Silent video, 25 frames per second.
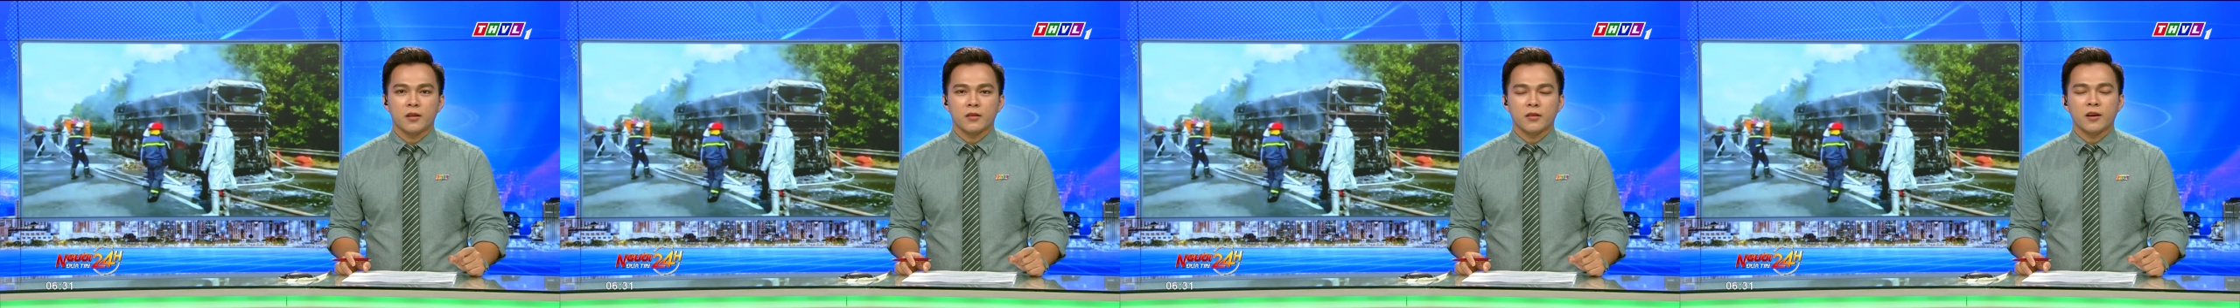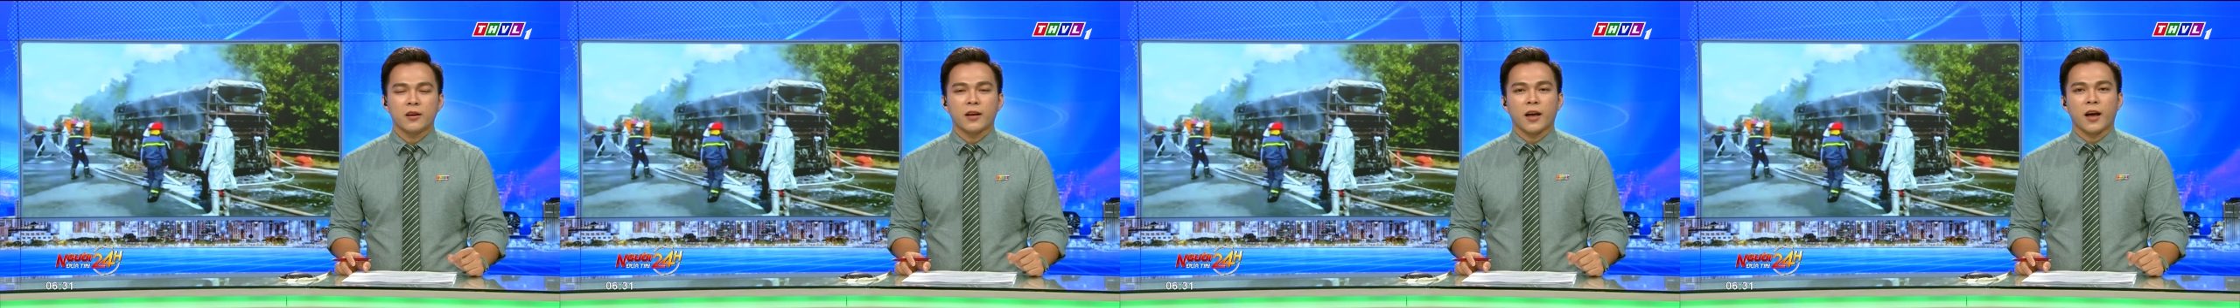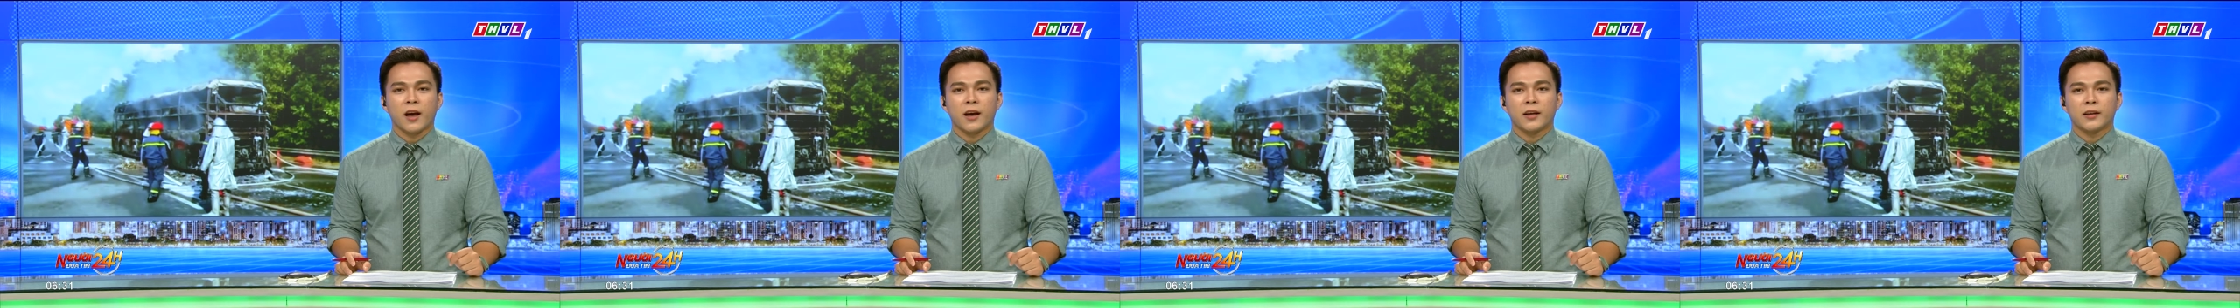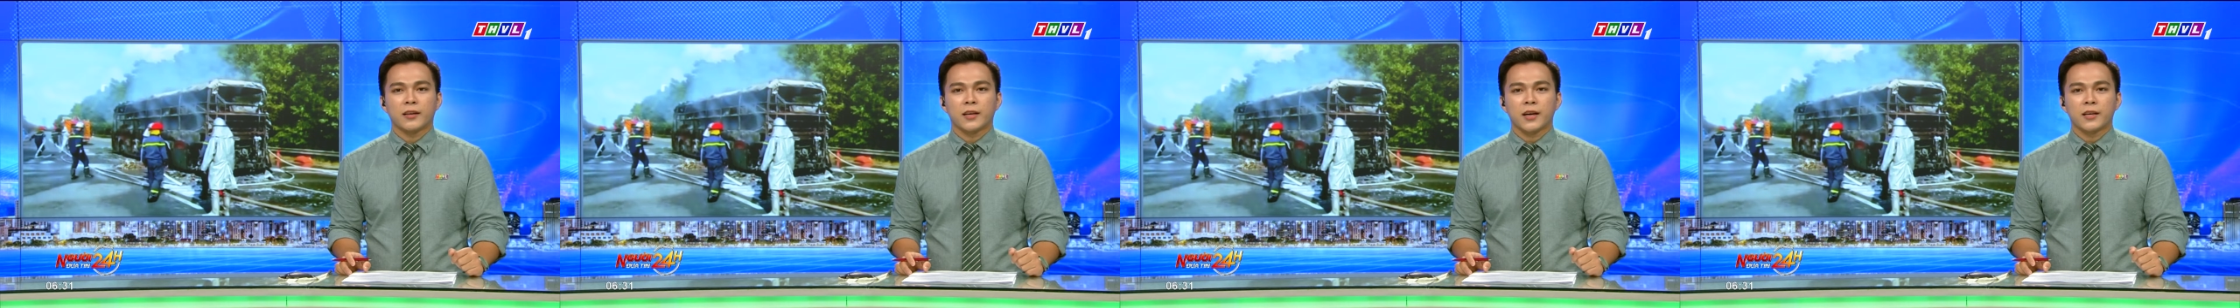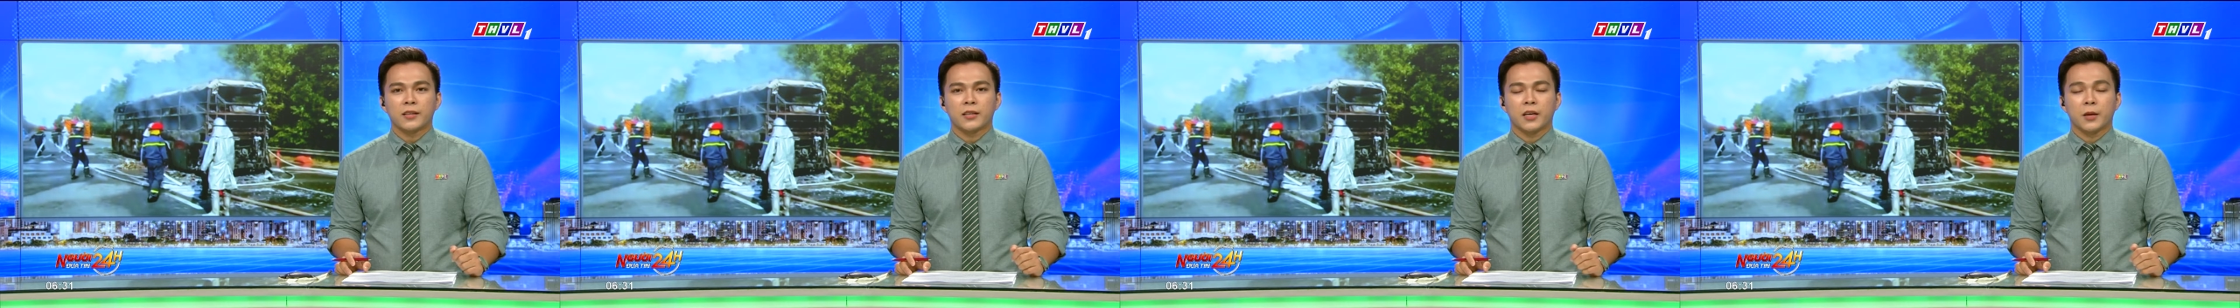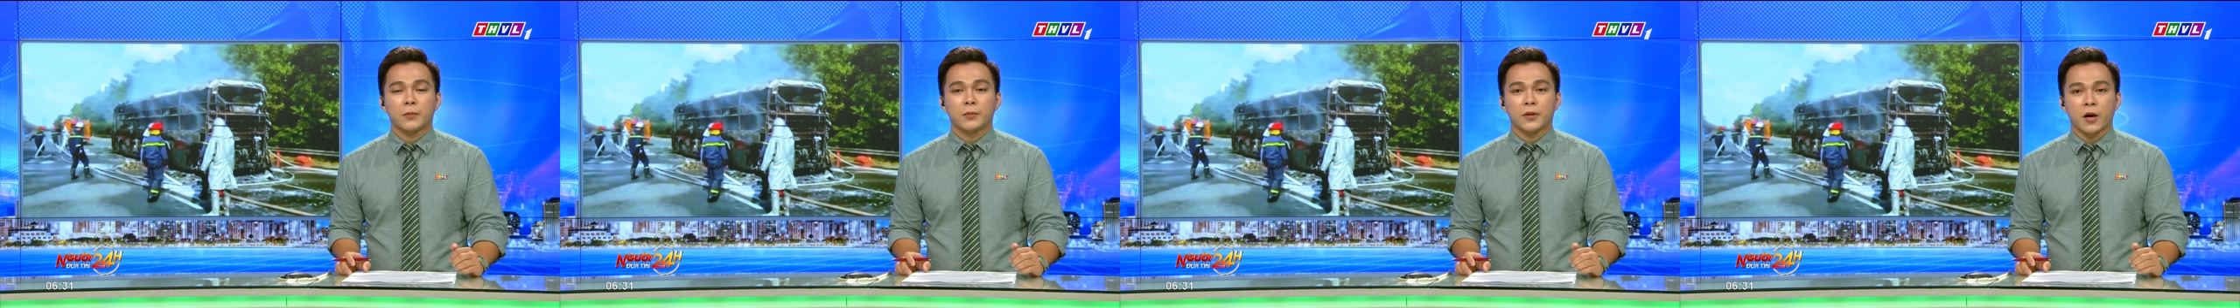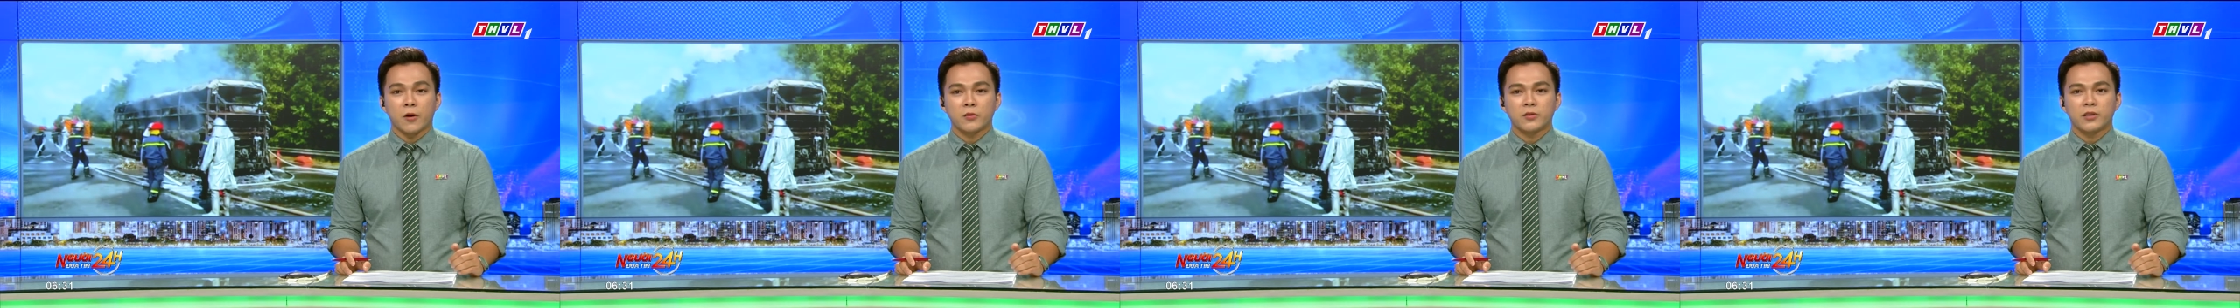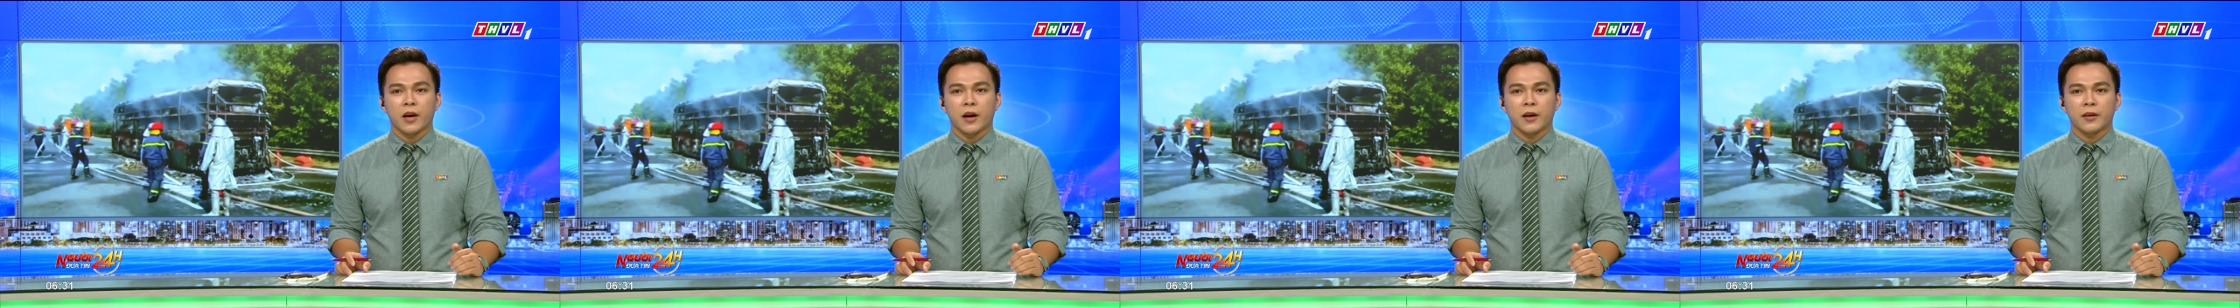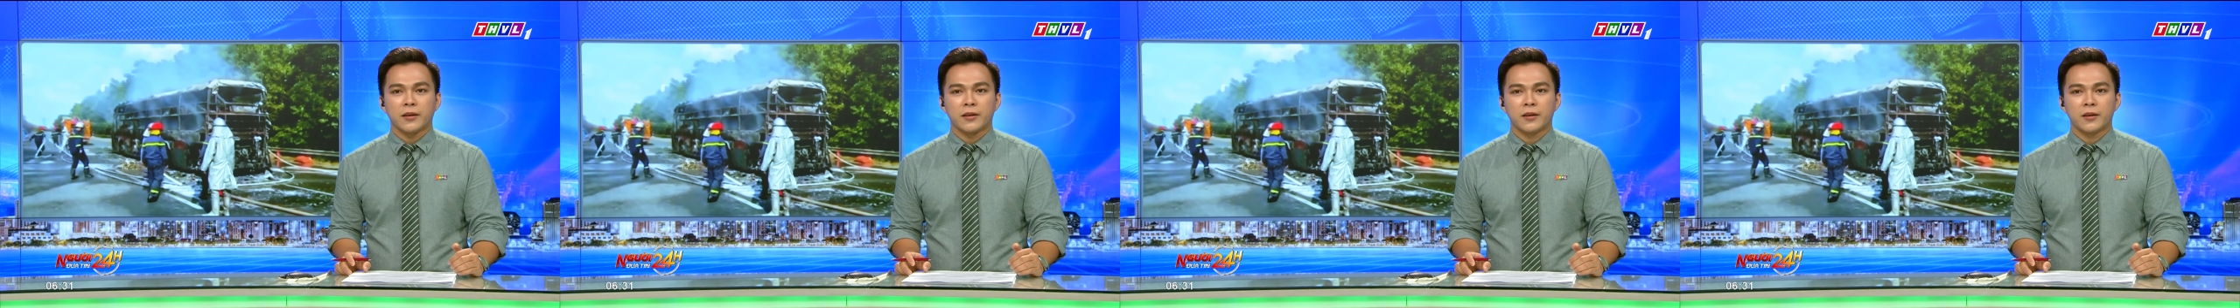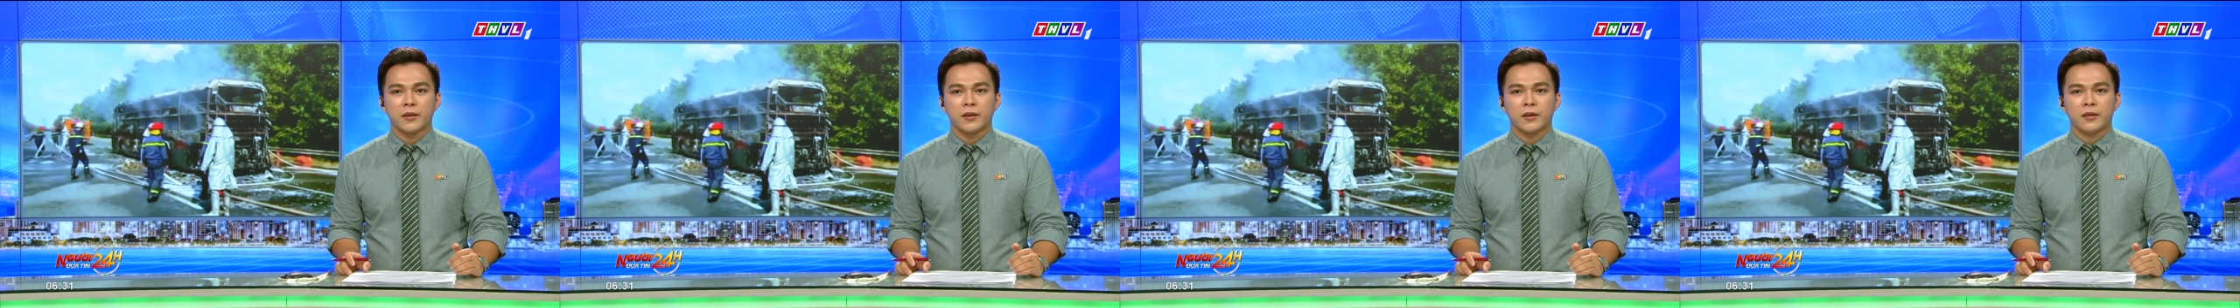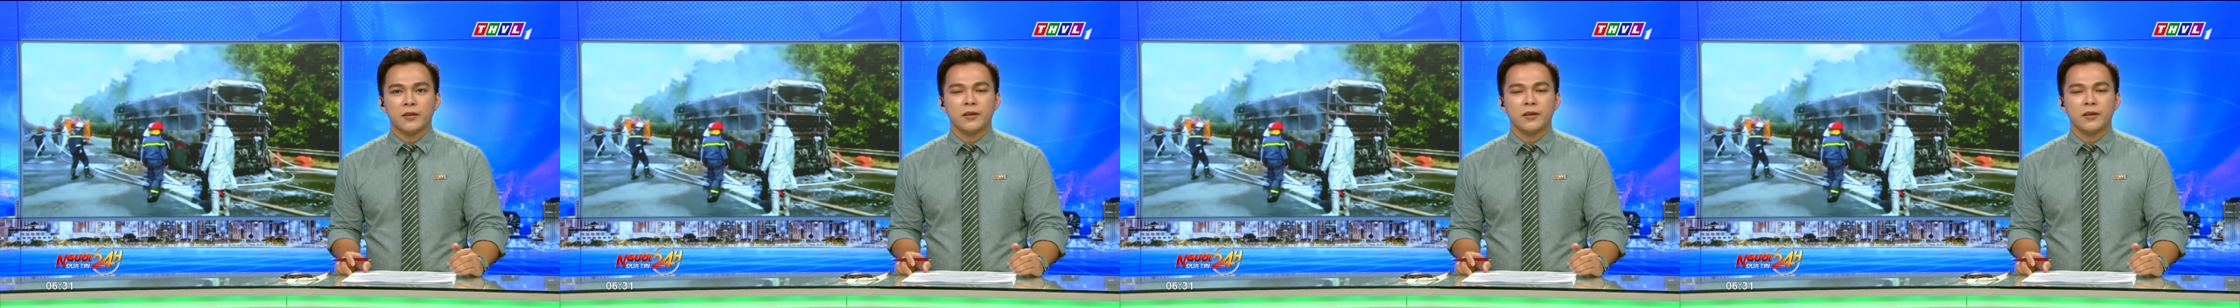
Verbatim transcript: Tất cả hành khách kịp tháo chạy,